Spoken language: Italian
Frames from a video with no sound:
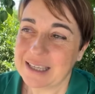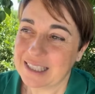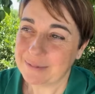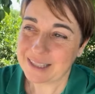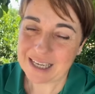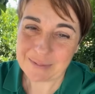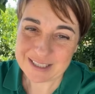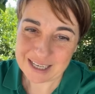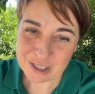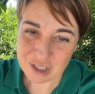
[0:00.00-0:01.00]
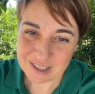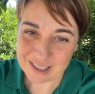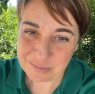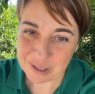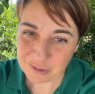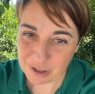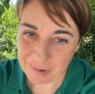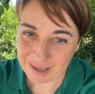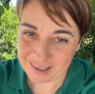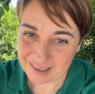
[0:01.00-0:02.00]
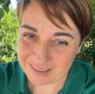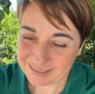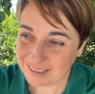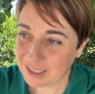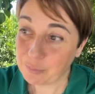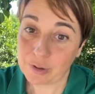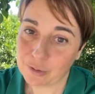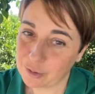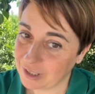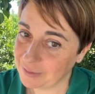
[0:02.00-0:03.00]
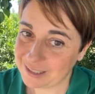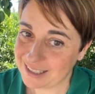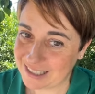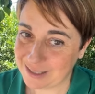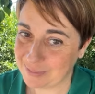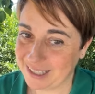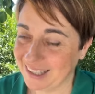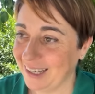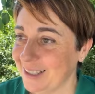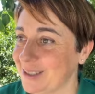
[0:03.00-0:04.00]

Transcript: Stamattina mi si era accesa la spia sulla macchina, che poi fortunatamente si è spenta.